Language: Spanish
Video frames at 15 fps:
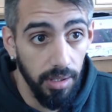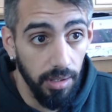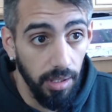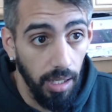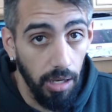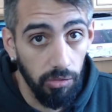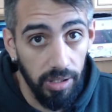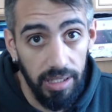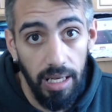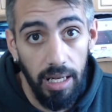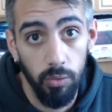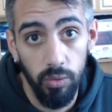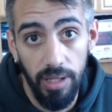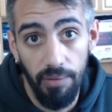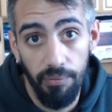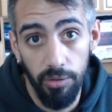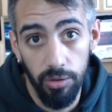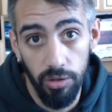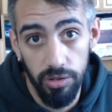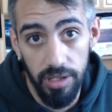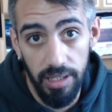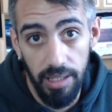aunque alguna
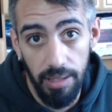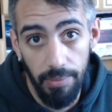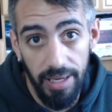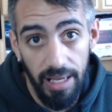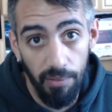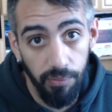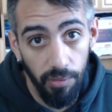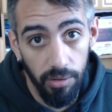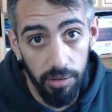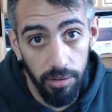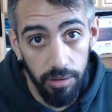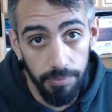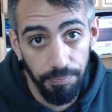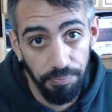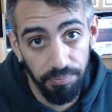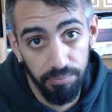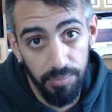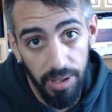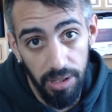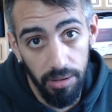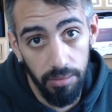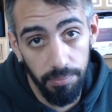foto se te vaya al foco,
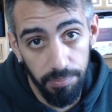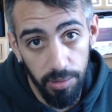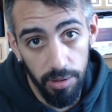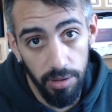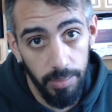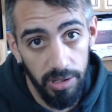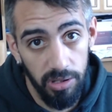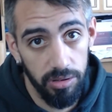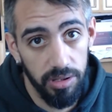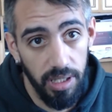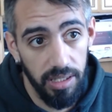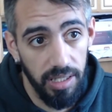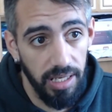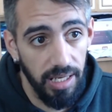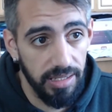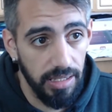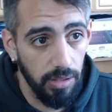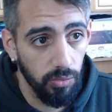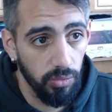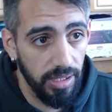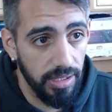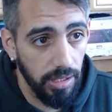pero por lo menos tendrías
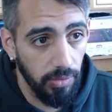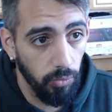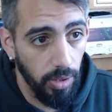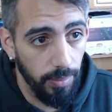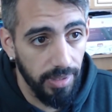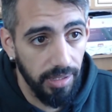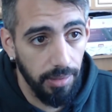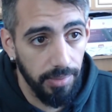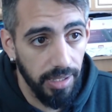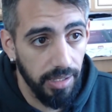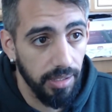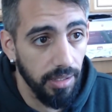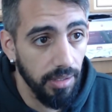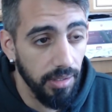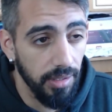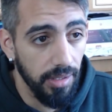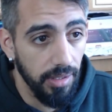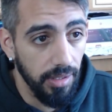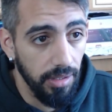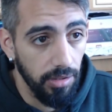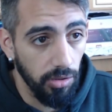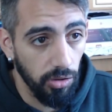alguna seguramente bien.
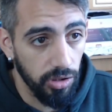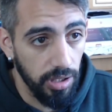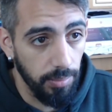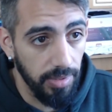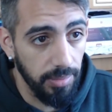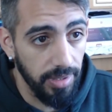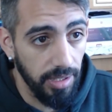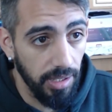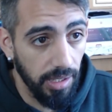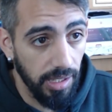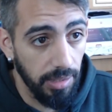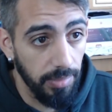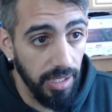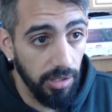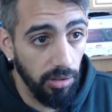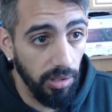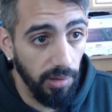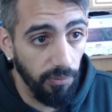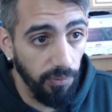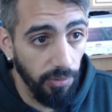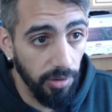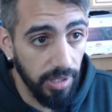Luego, seguimiento de
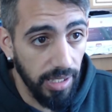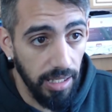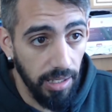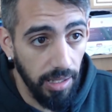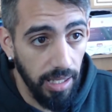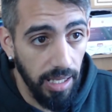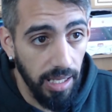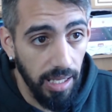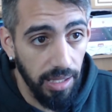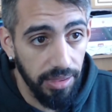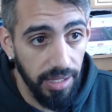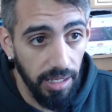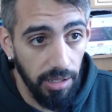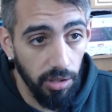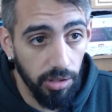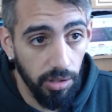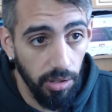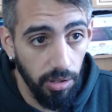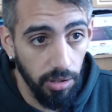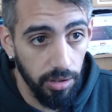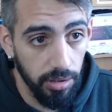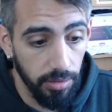enfoque eh, C-Lock
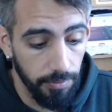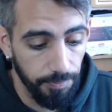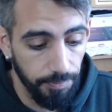On.